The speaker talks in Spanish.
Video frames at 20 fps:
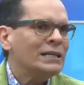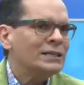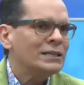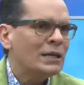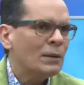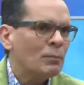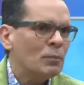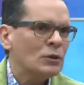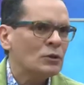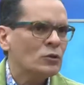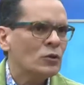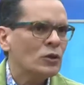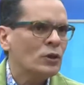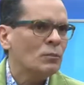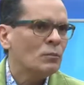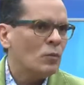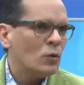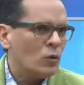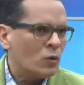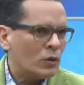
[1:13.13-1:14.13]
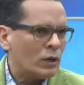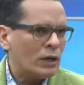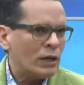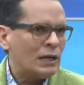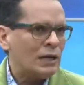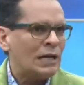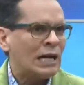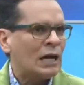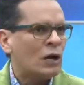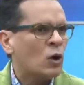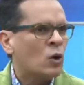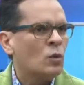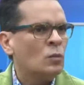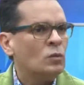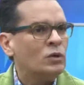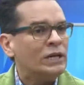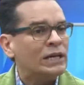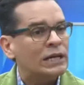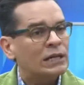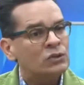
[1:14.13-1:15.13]
se ha puesto de moda la
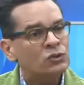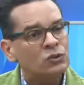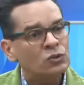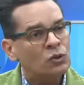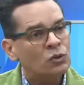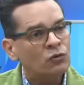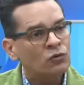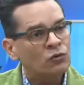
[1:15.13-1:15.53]
comunicación